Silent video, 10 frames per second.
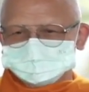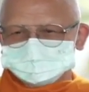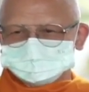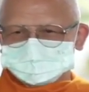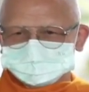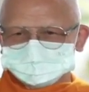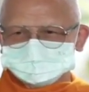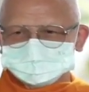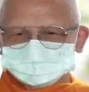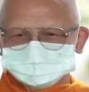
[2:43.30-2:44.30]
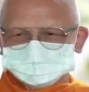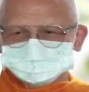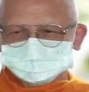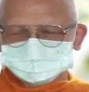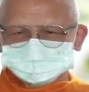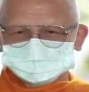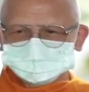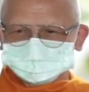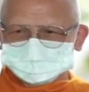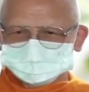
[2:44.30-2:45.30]
พระพุทธปรมประสงค์นอกตัว
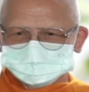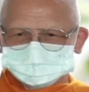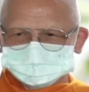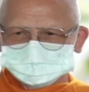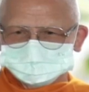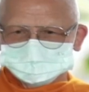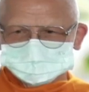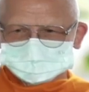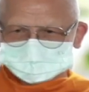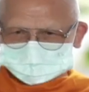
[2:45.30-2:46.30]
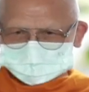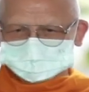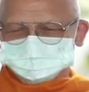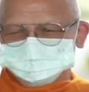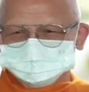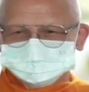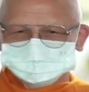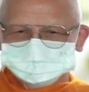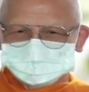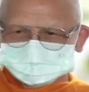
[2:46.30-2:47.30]
นั้นไม่ใช่
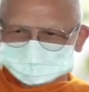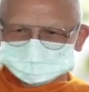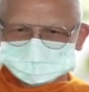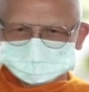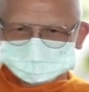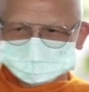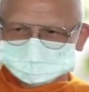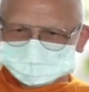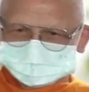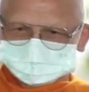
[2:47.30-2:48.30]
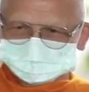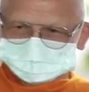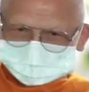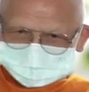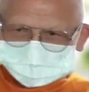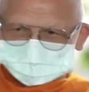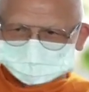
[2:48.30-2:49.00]
อัตนตรัยที่จะพึ่งได้